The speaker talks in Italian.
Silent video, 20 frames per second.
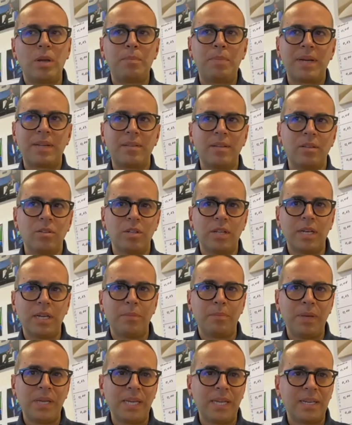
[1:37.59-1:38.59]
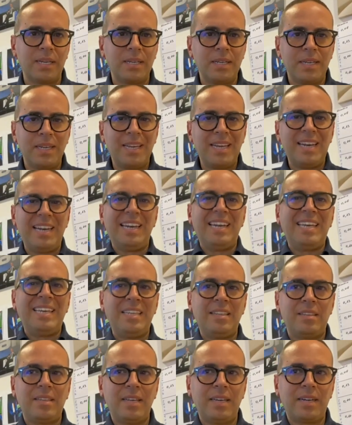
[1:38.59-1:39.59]
Partendo dalle big,
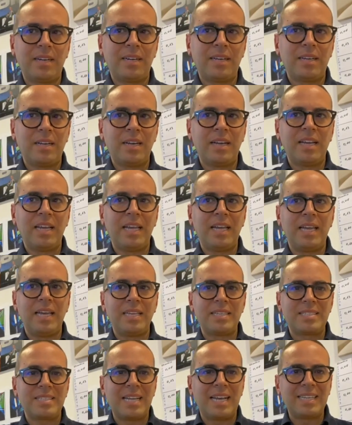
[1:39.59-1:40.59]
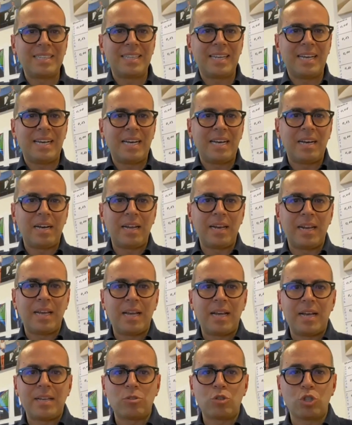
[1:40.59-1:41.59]
l'Inter è stata
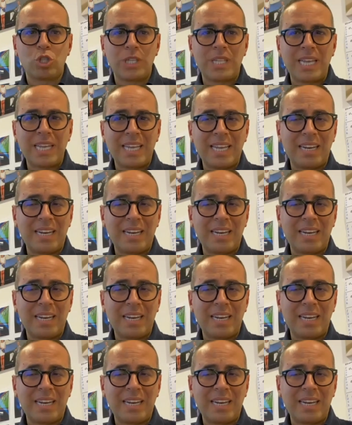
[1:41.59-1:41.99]
la società che